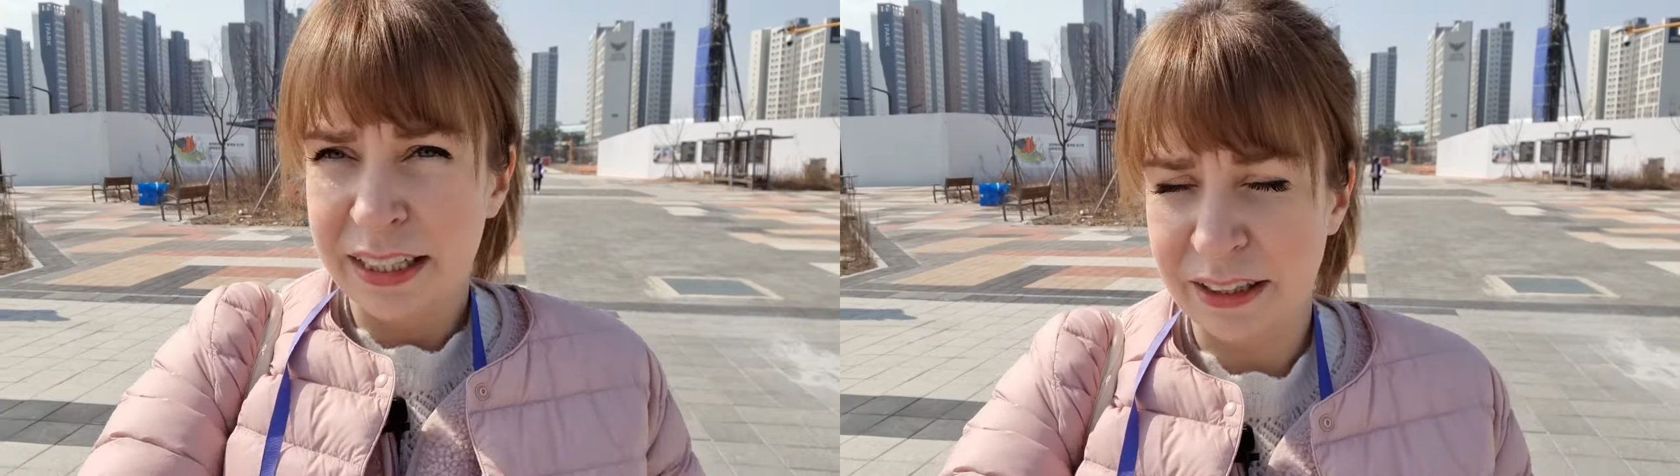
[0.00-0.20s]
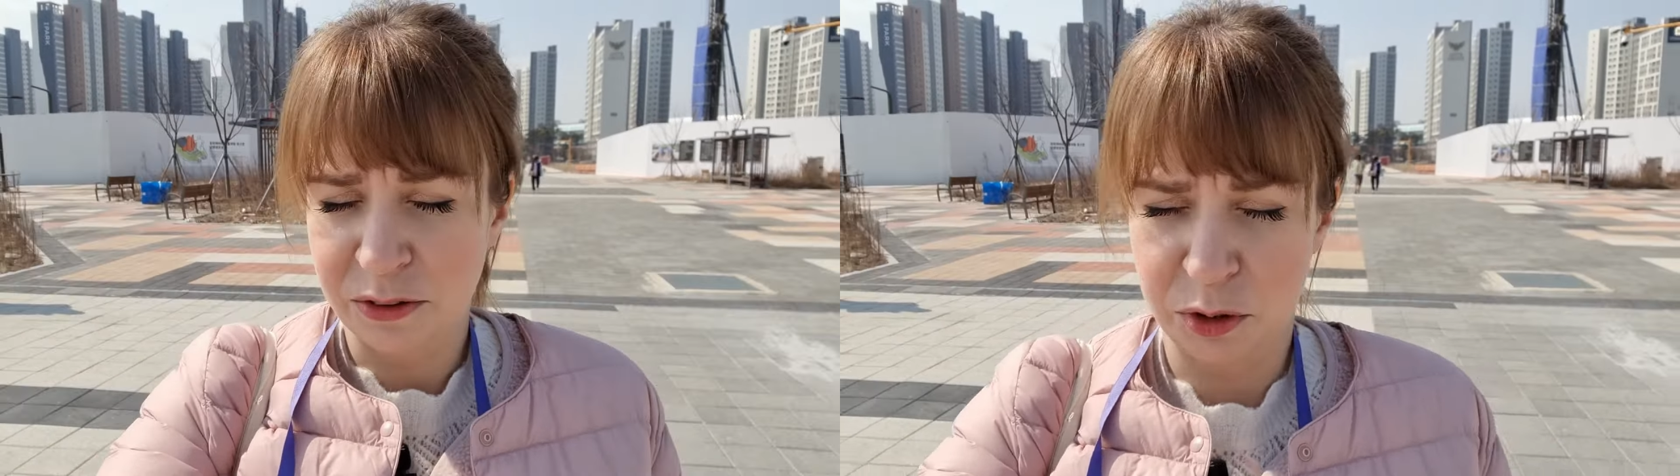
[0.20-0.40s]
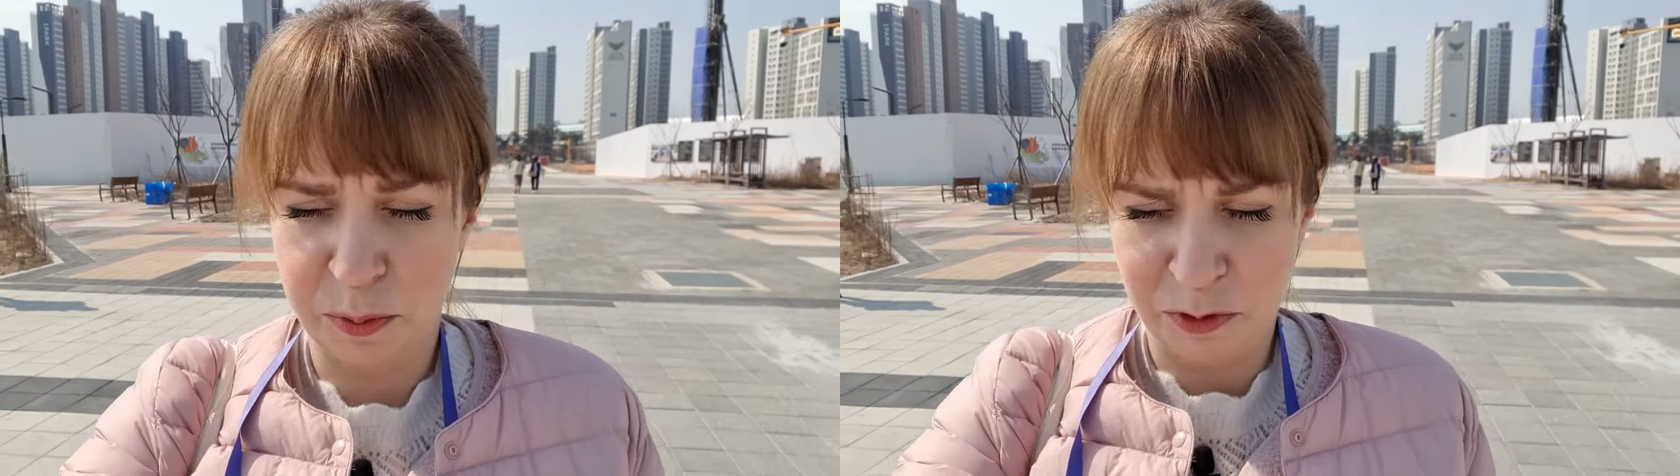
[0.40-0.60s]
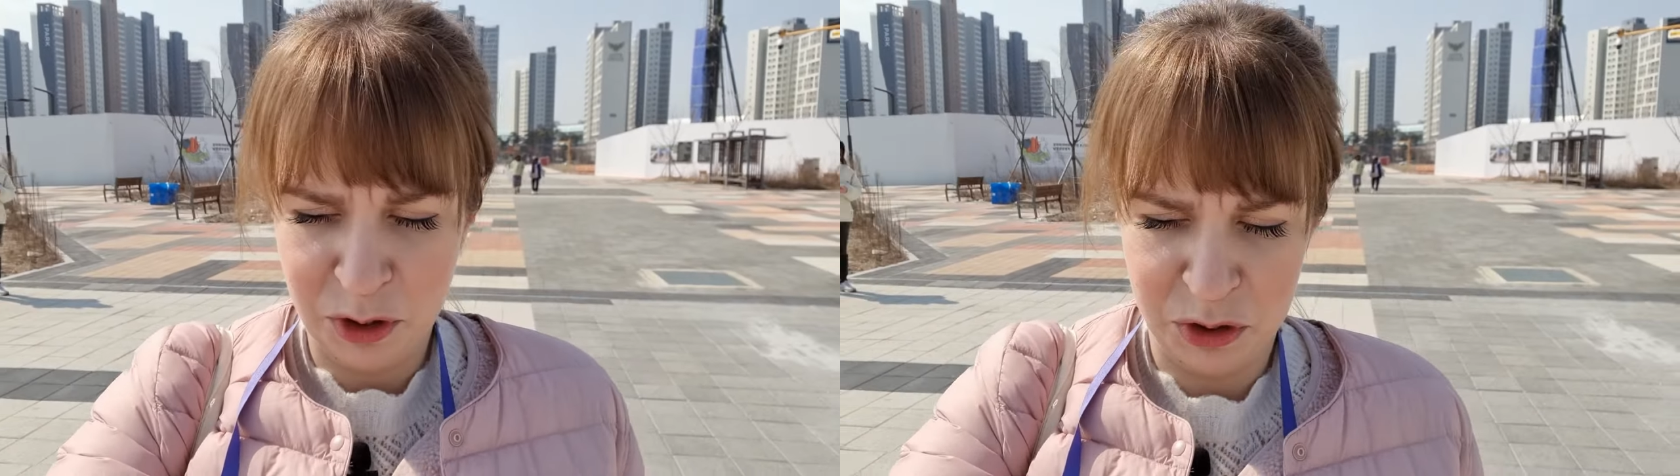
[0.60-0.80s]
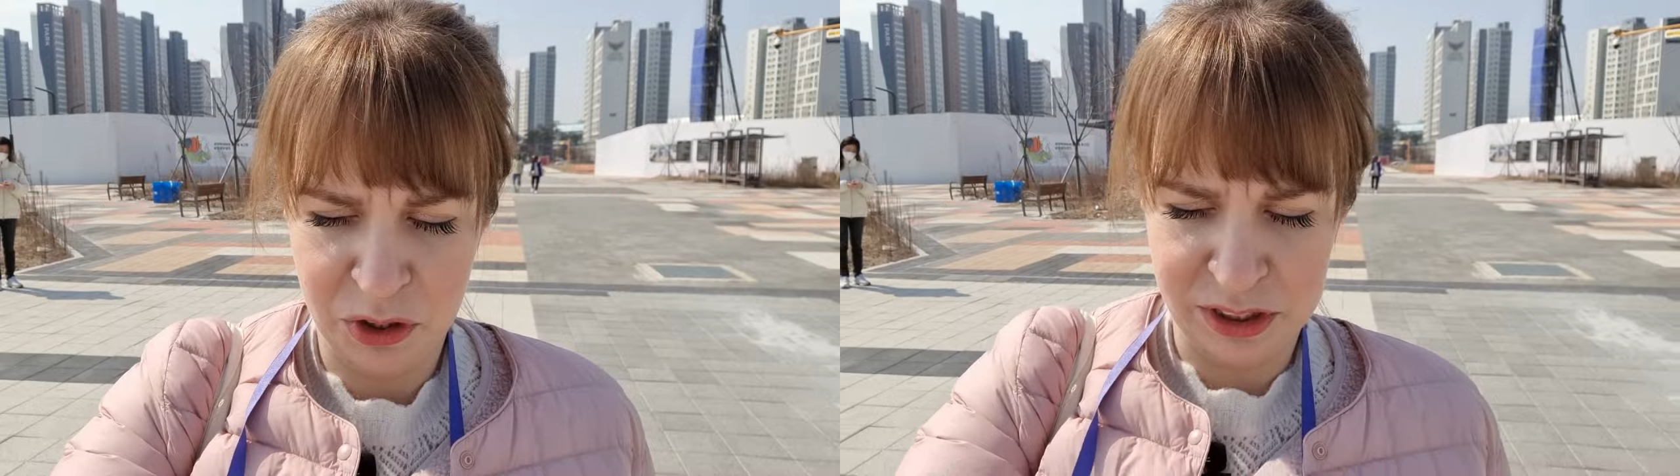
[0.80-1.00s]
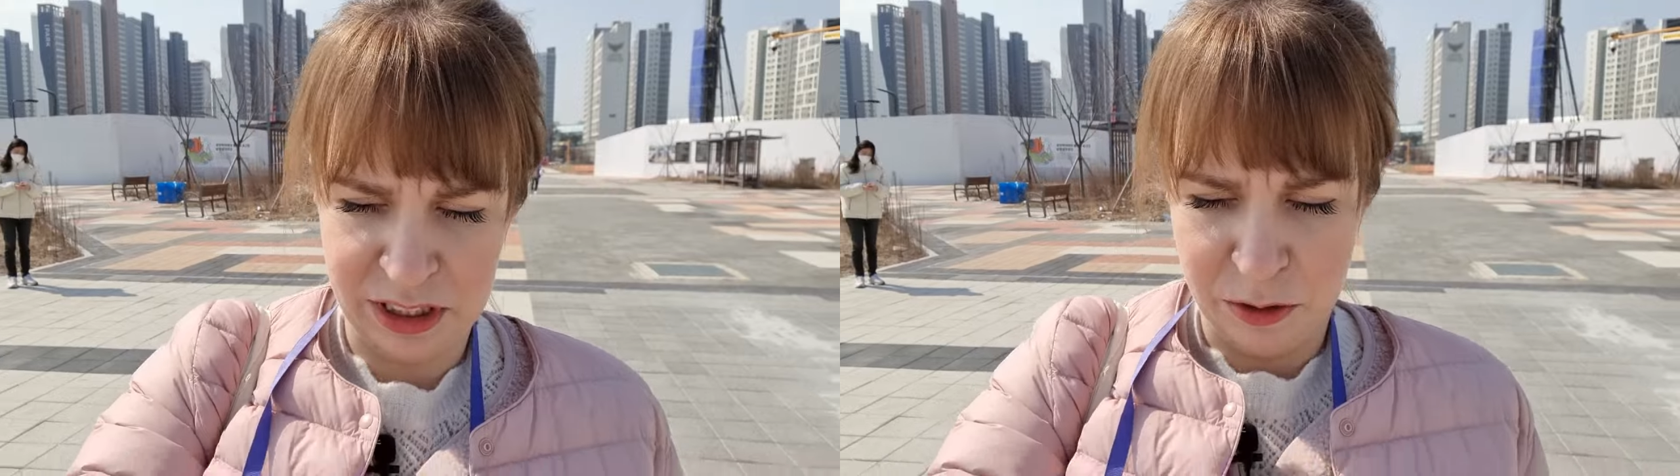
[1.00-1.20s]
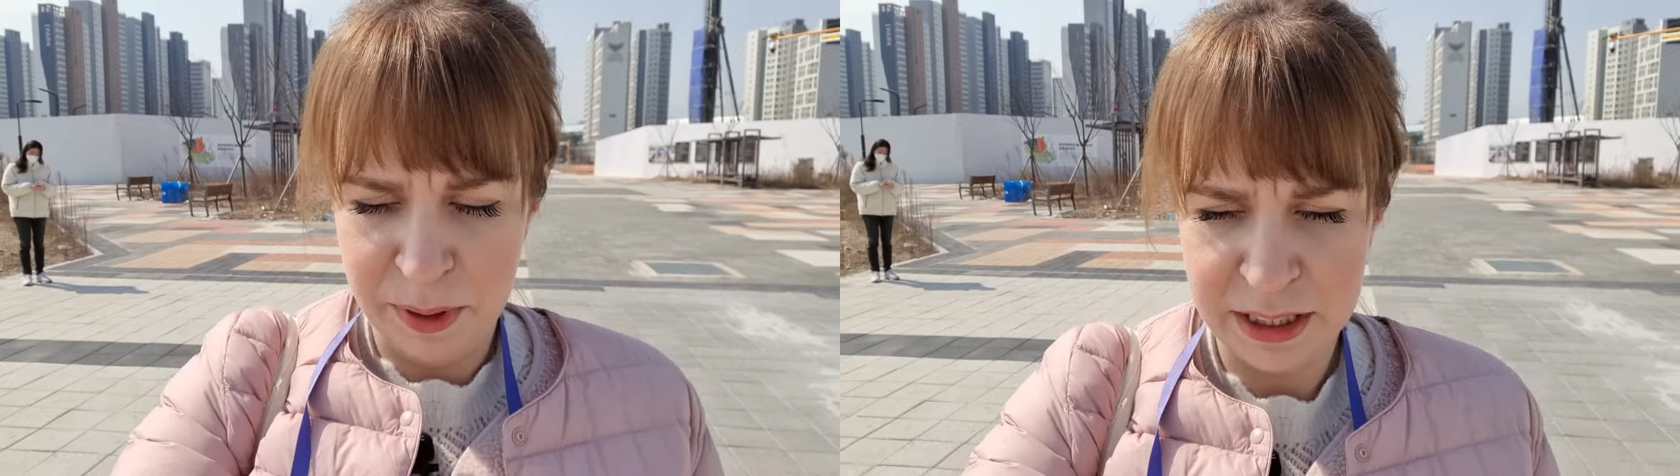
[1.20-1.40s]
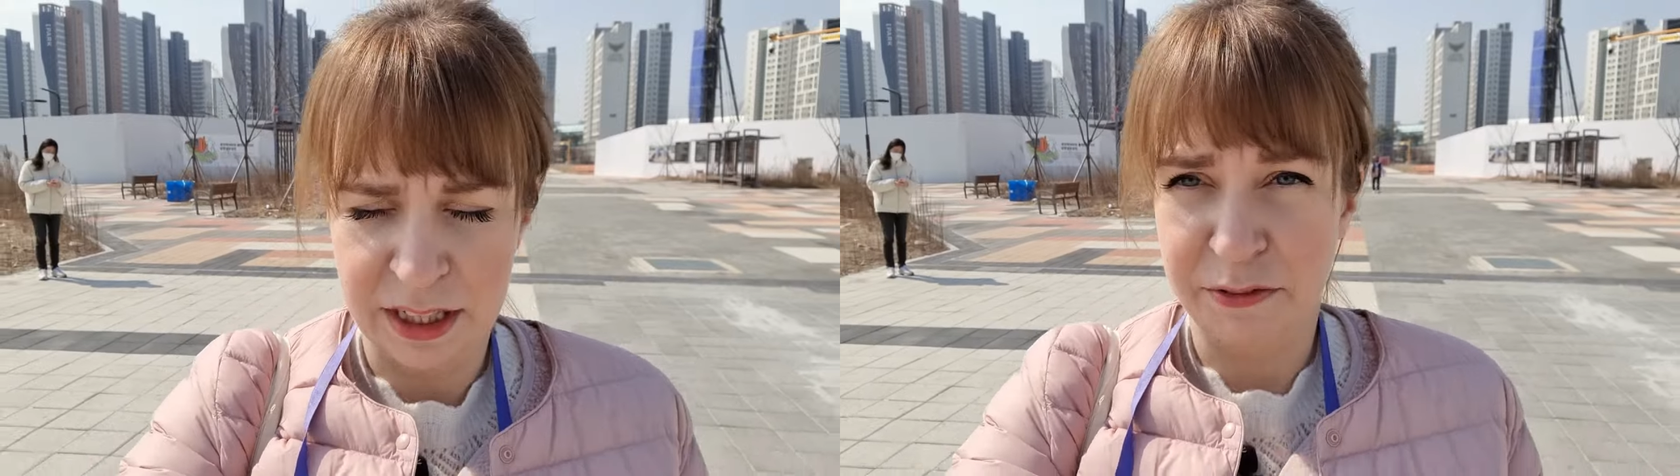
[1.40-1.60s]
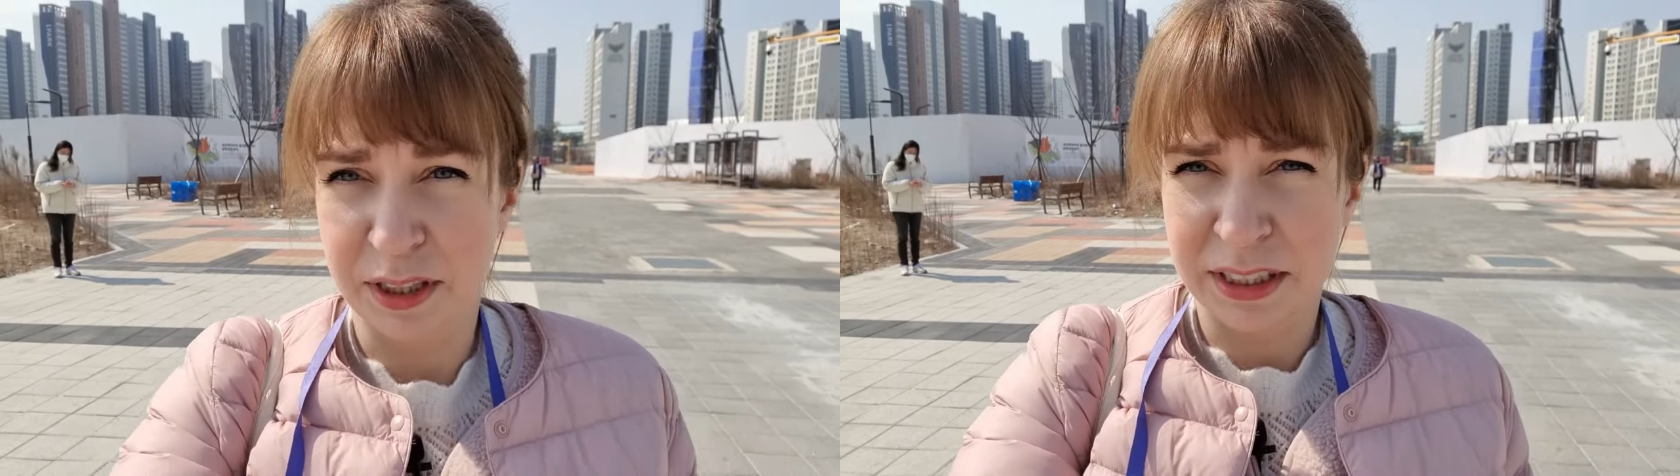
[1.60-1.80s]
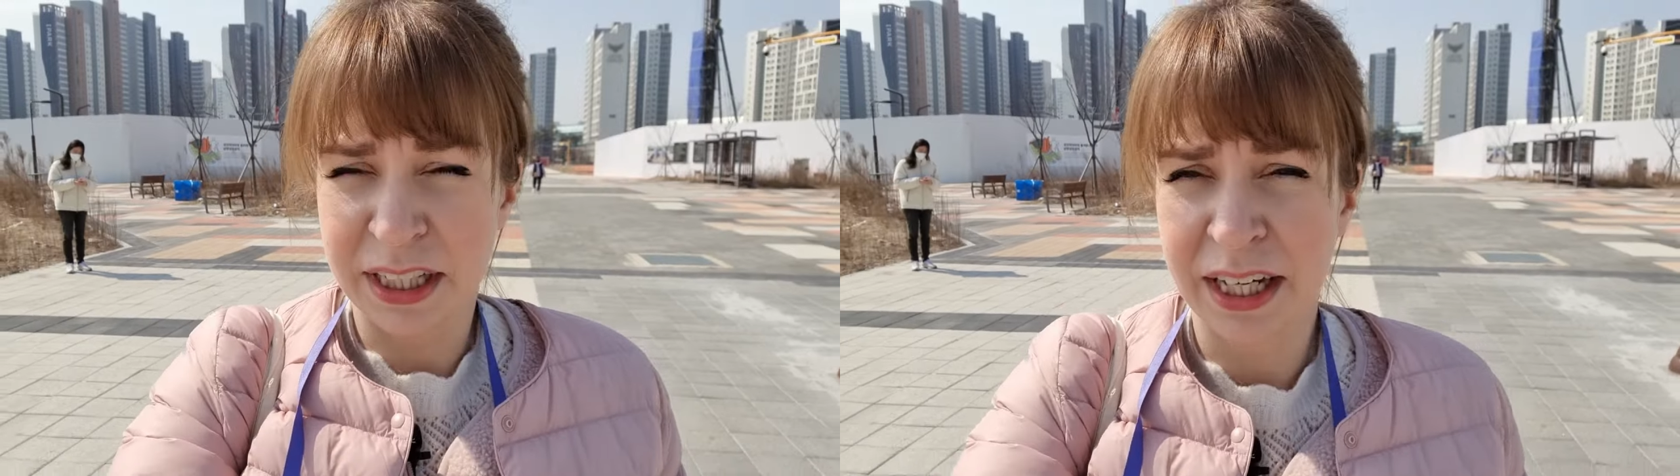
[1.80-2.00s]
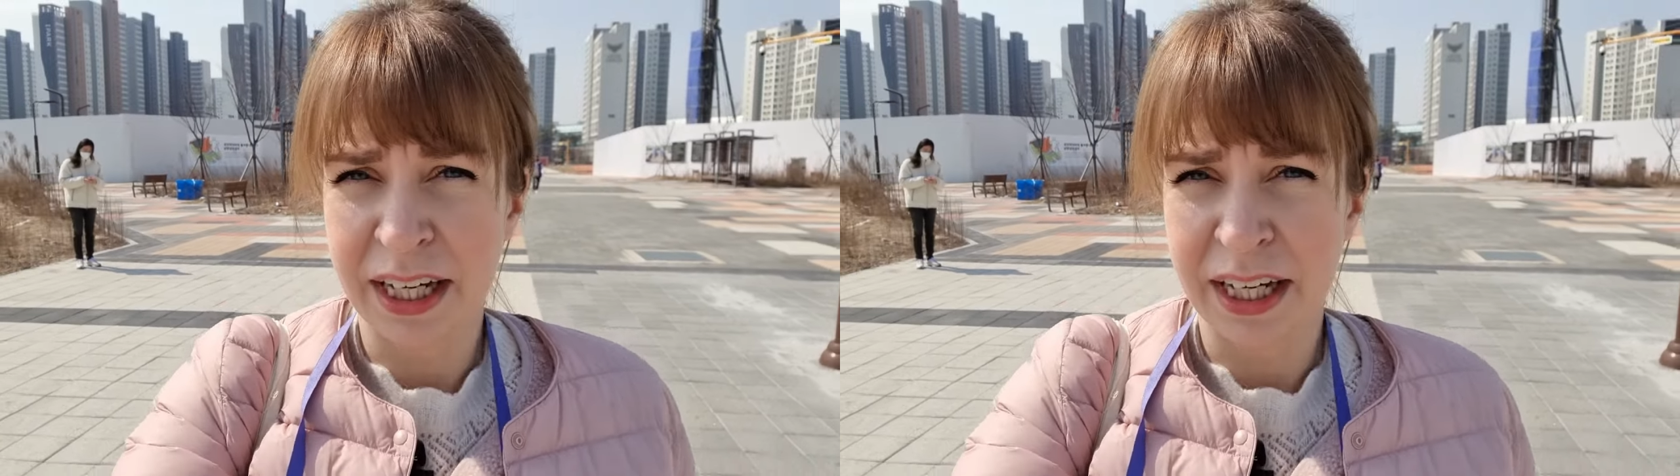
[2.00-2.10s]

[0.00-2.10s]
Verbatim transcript: Ja tu już powoli dochodzę do metra, więc